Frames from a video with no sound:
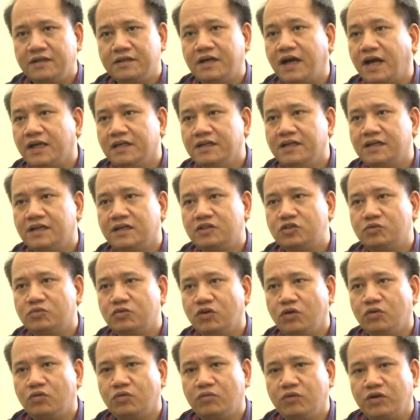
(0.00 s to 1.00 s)
thứ hai nữa là chúng
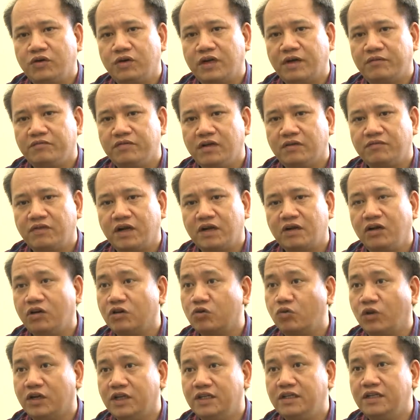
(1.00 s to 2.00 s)
tôi cũng có làm việc với các cơ
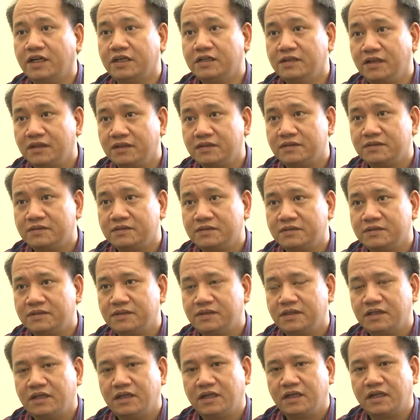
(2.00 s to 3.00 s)
quan quản lý nhà nước
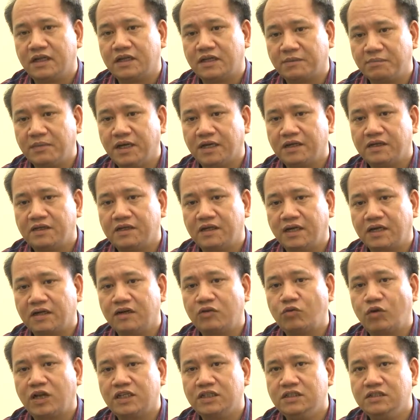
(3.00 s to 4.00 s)
đặc biệt là
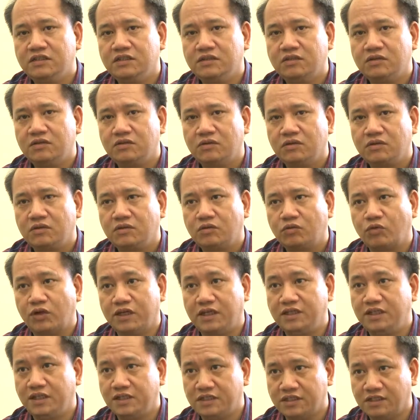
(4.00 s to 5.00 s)
cơ quan như quản
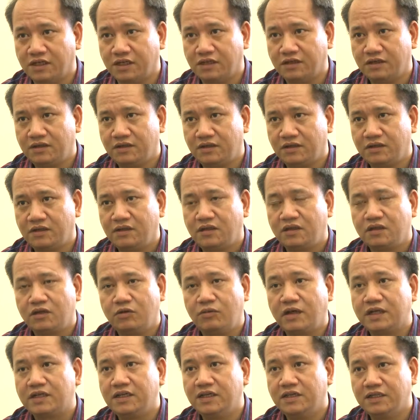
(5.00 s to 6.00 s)
lý thị trường
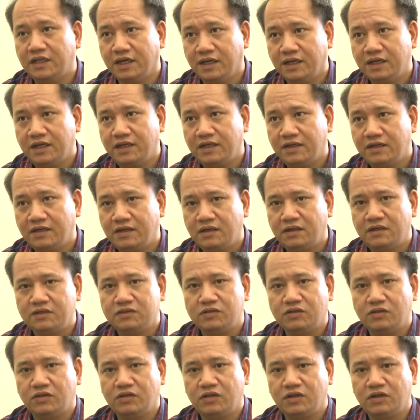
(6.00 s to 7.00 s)
công an kinh tế
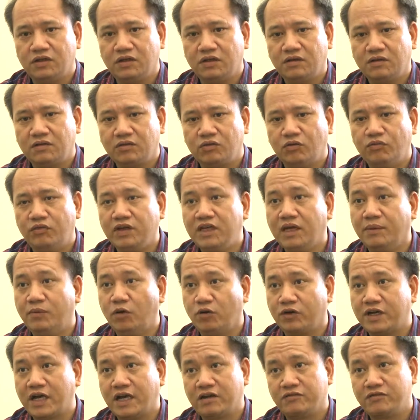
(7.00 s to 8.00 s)
rồi cùng với hiệp
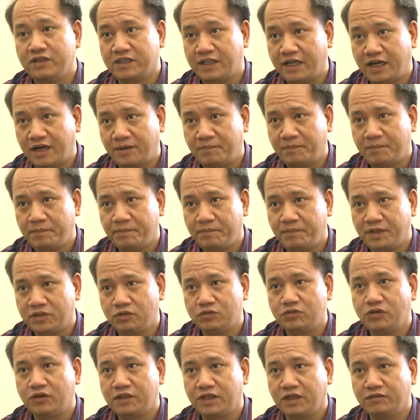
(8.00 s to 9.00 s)
hội ga việt nam mà
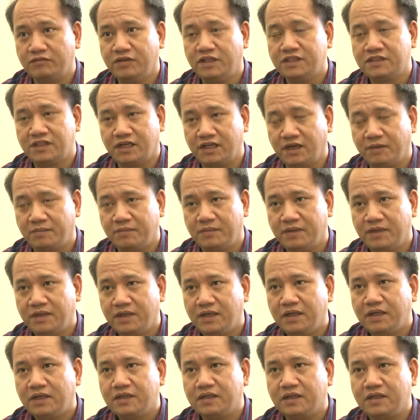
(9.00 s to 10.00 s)
chúng tôi thành viên sáng lập
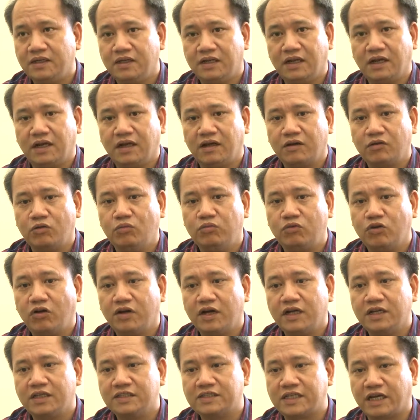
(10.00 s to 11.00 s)
thì để cùng có
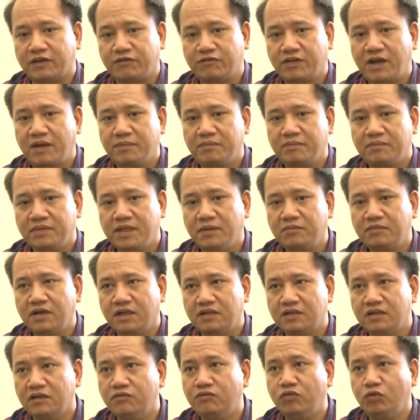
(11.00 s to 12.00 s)
các giải pháp tiếp
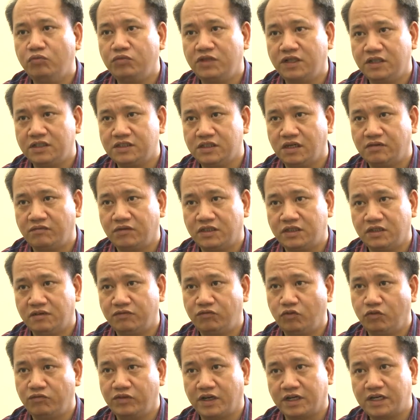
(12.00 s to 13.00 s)
cận từng vùng thị trường và từng
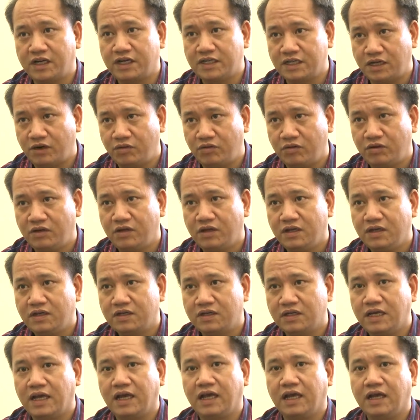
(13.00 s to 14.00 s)
vụ việc khác nhau
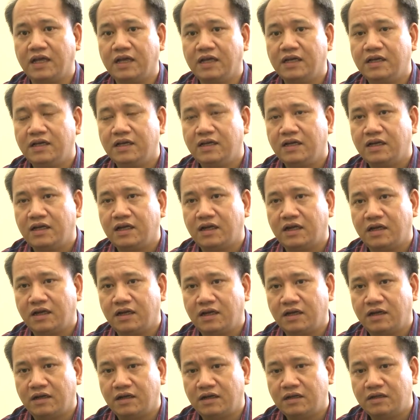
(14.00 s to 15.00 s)
để uh,
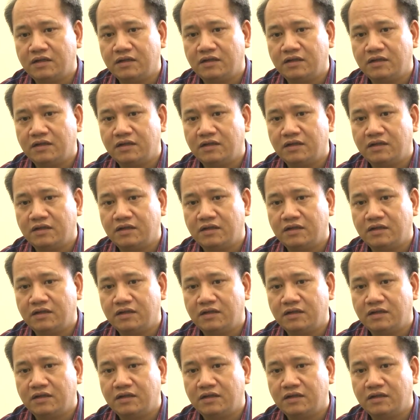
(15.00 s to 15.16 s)
ờ,